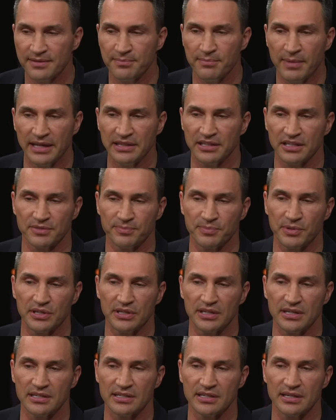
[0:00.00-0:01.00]
meiner
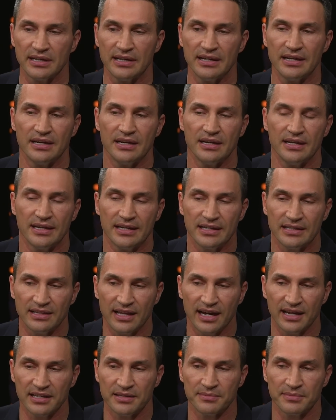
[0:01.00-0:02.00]
Expertise in
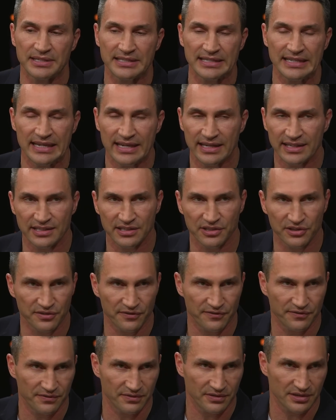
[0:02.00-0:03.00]
einem
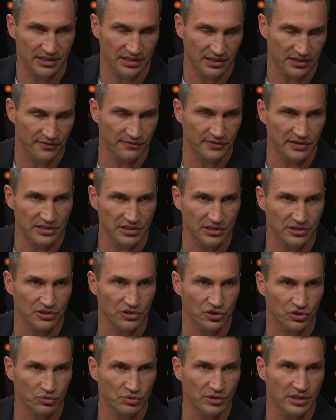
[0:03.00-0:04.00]
CS-zertifizierten
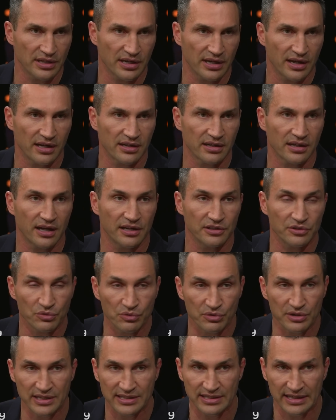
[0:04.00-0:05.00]
Studiengang an
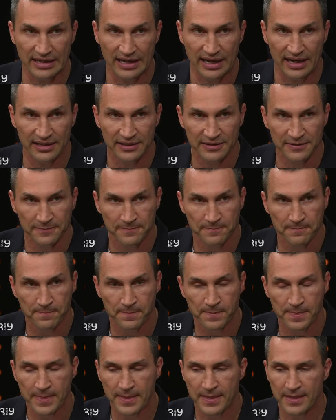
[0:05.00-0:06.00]
Uni St. Gallen
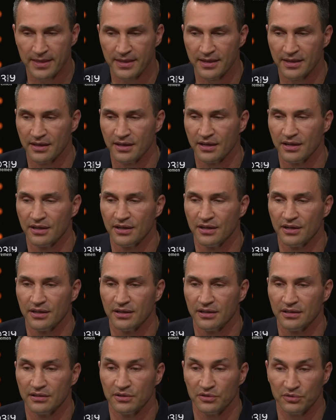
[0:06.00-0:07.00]
mhm
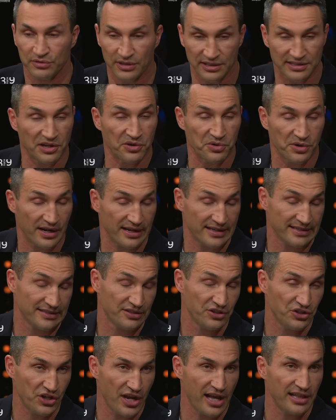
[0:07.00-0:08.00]
und das auch
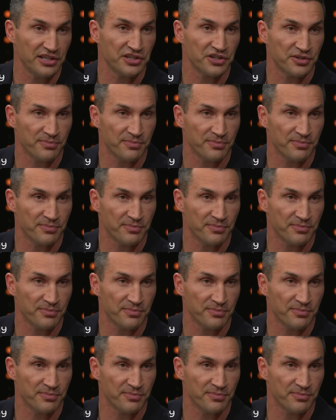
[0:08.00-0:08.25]
heißt Challenge